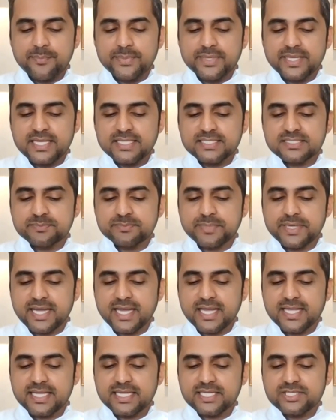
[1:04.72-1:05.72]
आपके इस
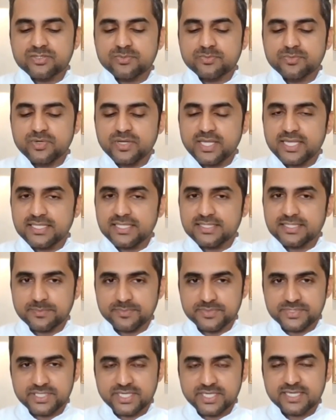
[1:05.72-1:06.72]
पढ़ाई के जो मुख्य
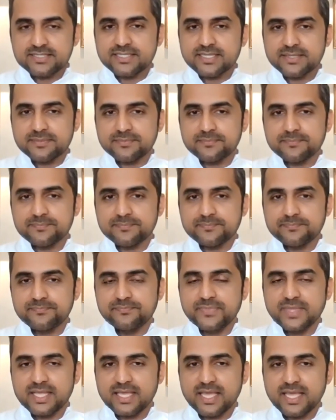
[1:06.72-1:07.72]
सब्जेक्ट्स हैं
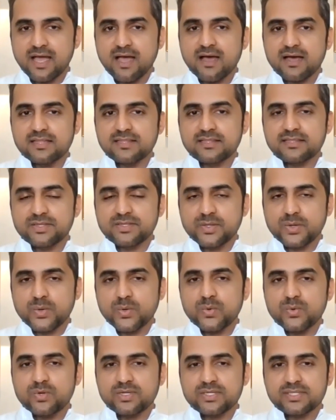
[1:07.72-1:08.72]
ज्ञान
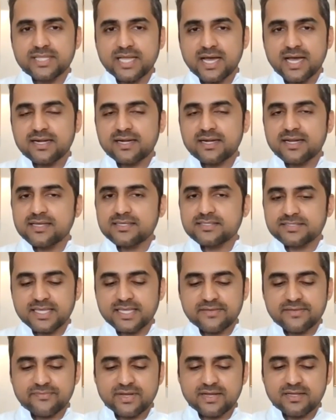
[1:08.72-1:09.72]
योग धारणा
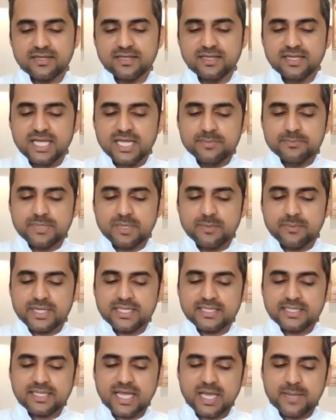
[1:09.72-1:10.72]
सेवा बाबा
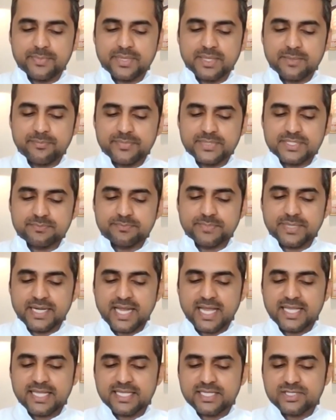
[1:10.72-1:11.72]
कहते हैं आपके इस
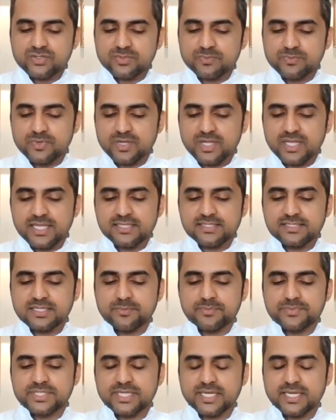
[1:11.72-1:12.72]
पढ़ाई के जो मुख्य
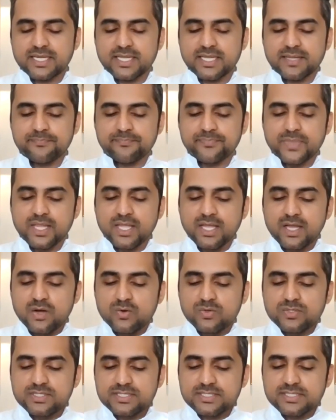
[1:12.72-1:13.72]
सब्जेक्ट हैं
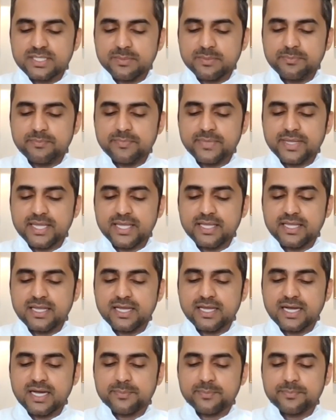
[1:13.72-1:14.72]
उन सब
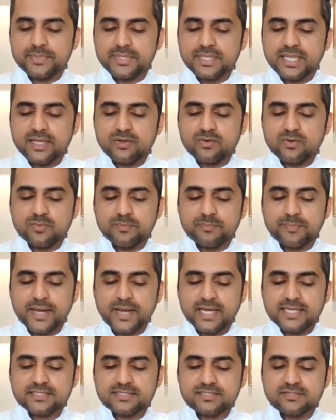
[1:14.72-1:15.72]
में अपने को
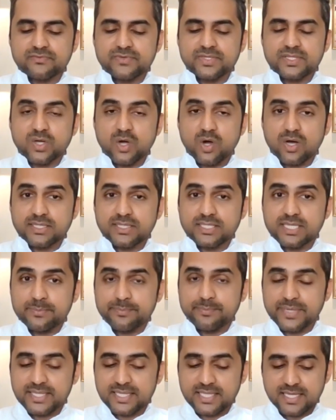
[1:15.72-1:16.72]
पास विथ
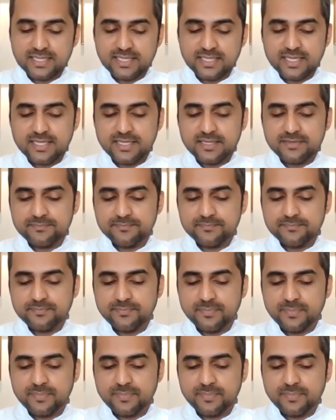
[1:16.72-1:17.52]
ऑनर बनाना है